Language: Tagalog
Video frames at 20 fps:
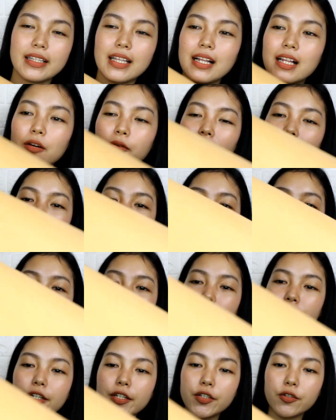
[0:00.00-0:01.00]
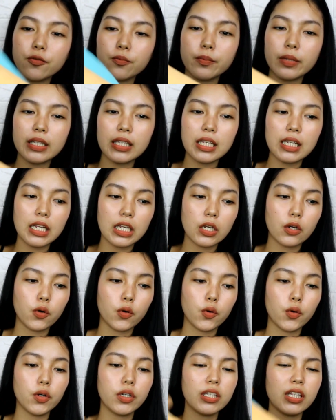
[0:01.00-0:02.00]
dalawang color yung binili
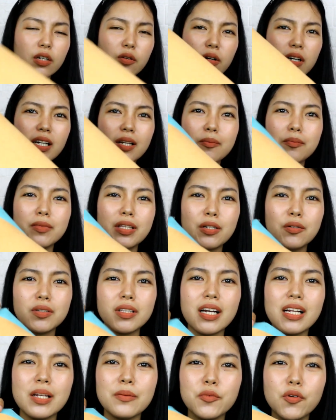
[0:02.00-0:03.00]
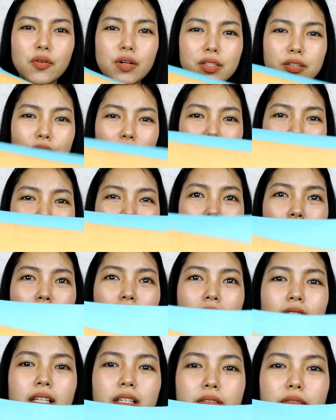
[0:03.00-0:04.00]
ko. Hindi ko alam, hindi ko na alam kung ano yung
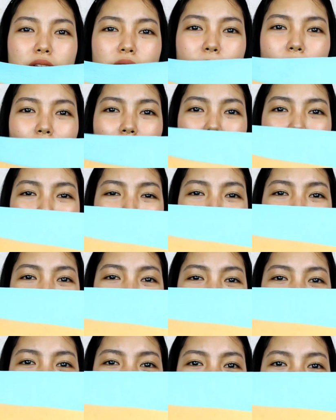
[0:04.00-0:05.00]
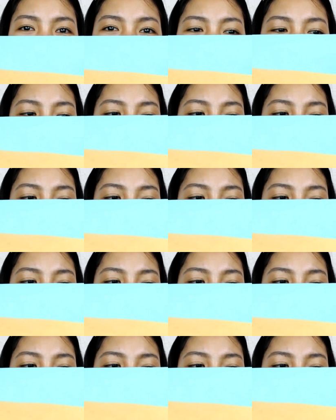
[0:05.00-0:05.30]
tawag dito sa mga colors na to.